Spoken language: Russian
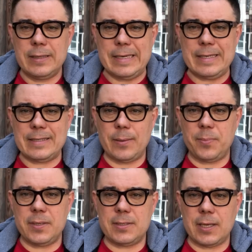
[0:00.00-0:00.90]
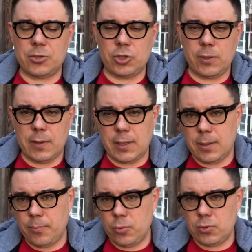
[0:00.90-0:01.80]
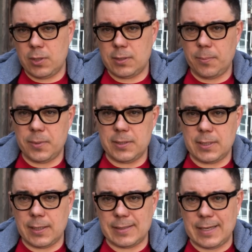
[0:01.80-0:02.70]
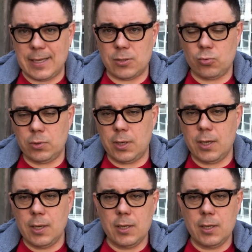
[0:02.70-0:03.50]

350 человек или плюс 350 за сутки.